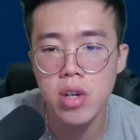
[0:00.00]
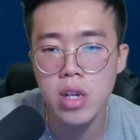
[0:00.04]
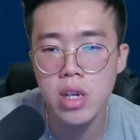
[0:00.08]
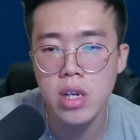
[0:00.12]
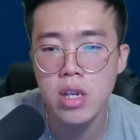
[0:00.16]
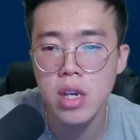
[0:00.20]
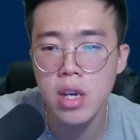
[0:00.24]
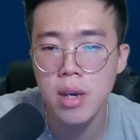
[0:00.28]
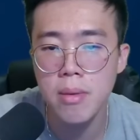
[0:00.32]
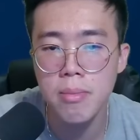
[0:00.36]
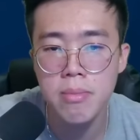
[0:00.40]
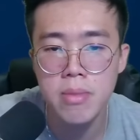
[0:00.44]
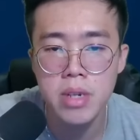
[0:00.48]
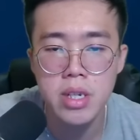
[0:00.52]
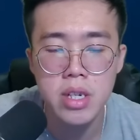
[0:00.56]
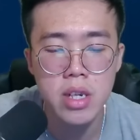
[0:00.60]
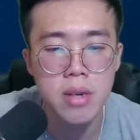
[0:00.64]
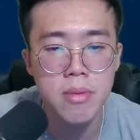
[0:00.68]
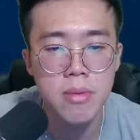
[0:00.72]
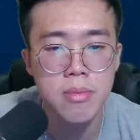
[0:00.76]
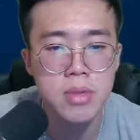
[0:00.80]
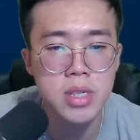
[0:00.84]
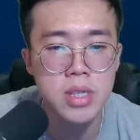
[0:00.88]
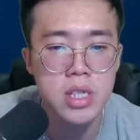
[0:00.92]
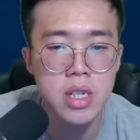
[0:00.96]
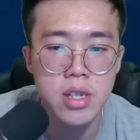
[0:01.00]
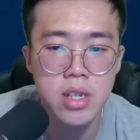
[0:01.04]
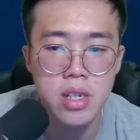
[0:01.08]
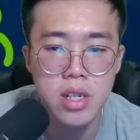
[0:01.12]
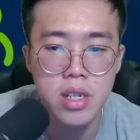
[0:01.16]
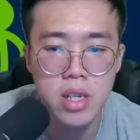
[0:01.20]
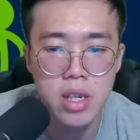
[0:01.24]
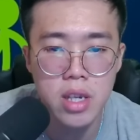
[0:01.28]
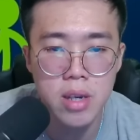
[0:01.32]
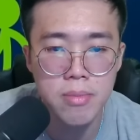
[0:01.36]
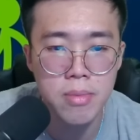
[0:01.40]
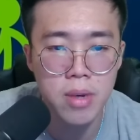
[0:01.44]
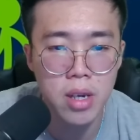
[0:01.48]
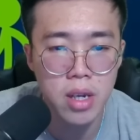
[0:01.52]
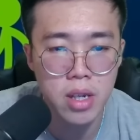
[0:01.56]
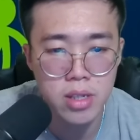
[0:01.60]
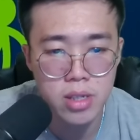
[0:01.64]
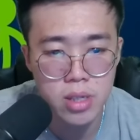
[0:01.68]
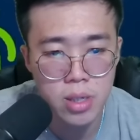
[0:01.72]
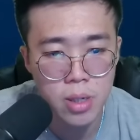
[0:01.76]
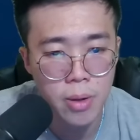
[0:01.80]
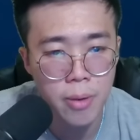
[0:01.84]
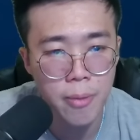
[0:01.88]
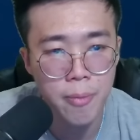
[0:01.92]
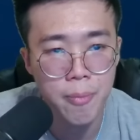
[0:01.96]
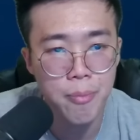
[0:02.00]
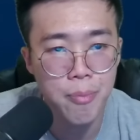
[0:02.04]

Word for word: oleh gamer yang menjadi game ya, guys